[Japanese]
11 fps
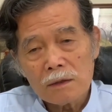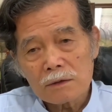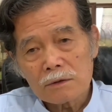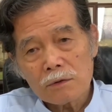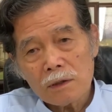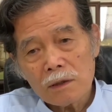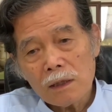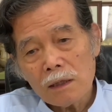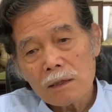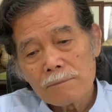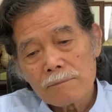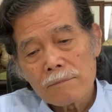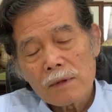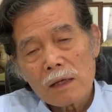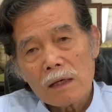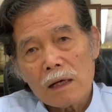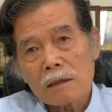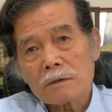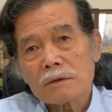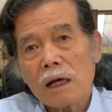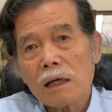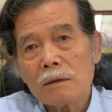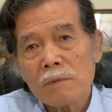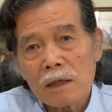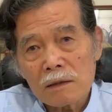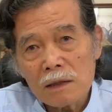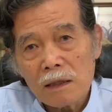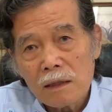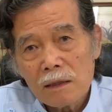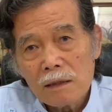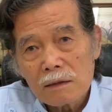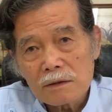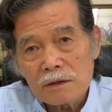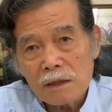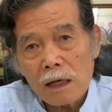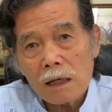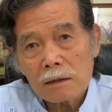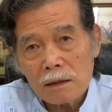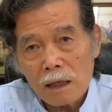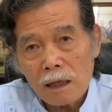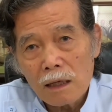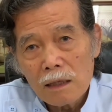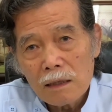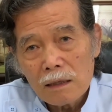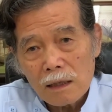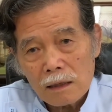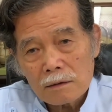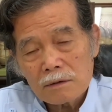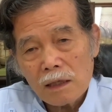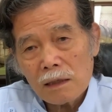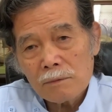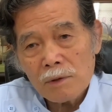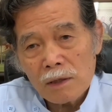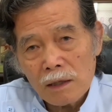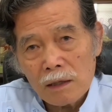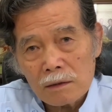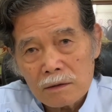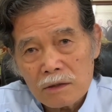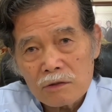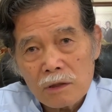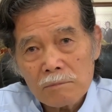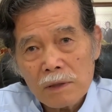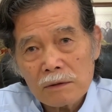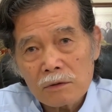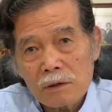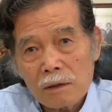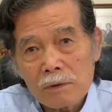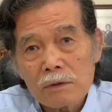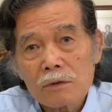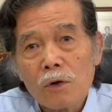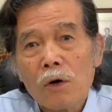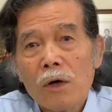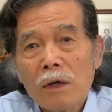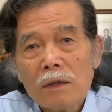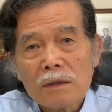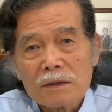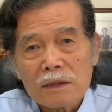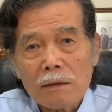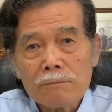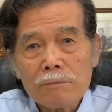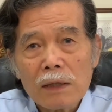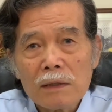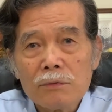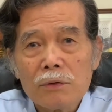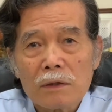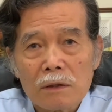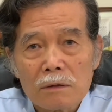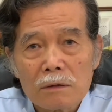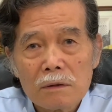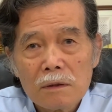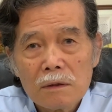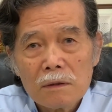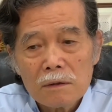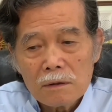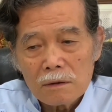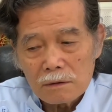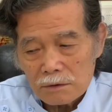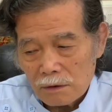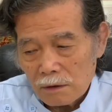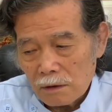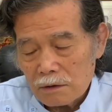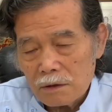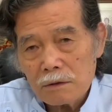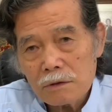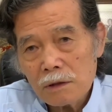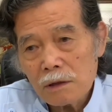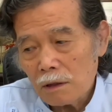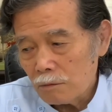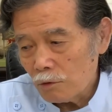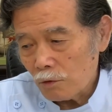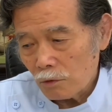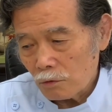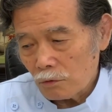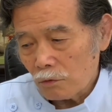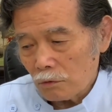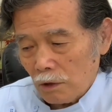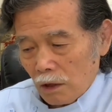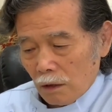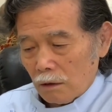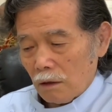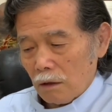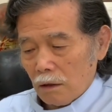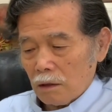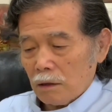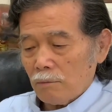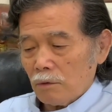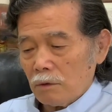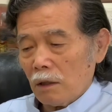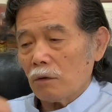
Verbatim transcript: それがアルツハイマーにつながってアルツハイマーが20年前と比べると3倍に増えてるそれから自律神経もこの脳の中頭の中